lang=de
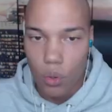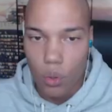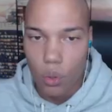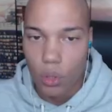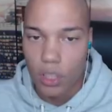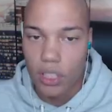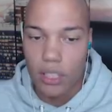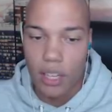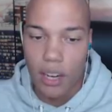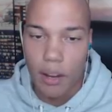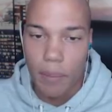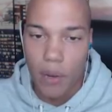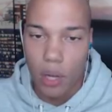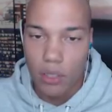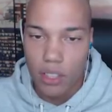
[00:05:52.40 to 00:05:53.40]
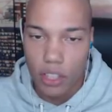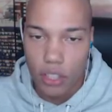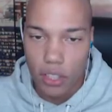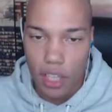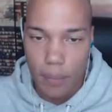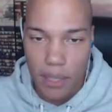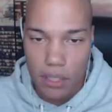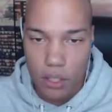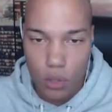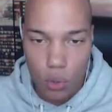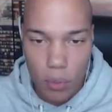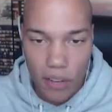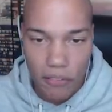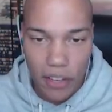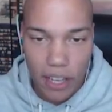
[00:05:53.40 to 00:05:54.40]
Gut, da baut sich schon jemand zu
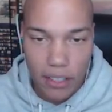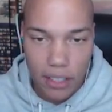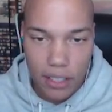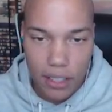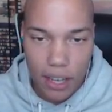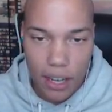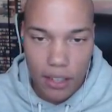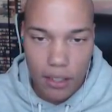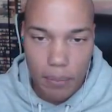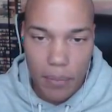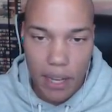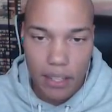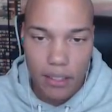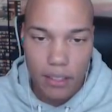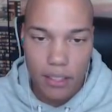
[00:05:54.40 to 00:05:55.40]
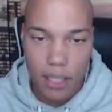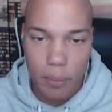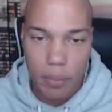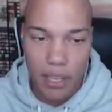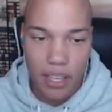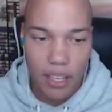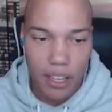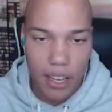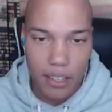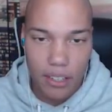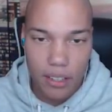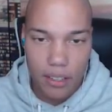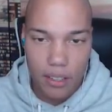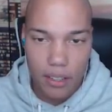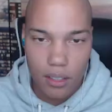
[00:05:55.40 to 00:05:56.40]
mir, während ich gerade mein TP
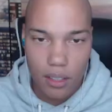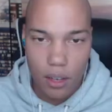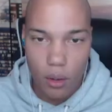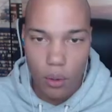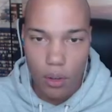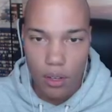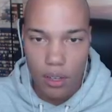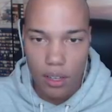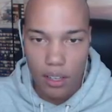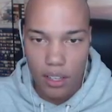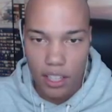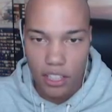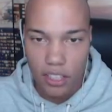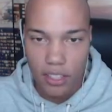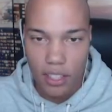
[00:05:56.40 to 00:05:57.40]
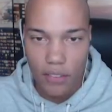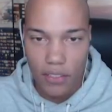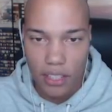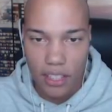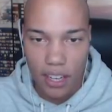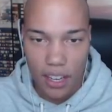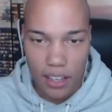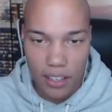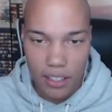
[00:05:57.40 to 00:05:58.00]
geändert... Oh, Legends Never Die.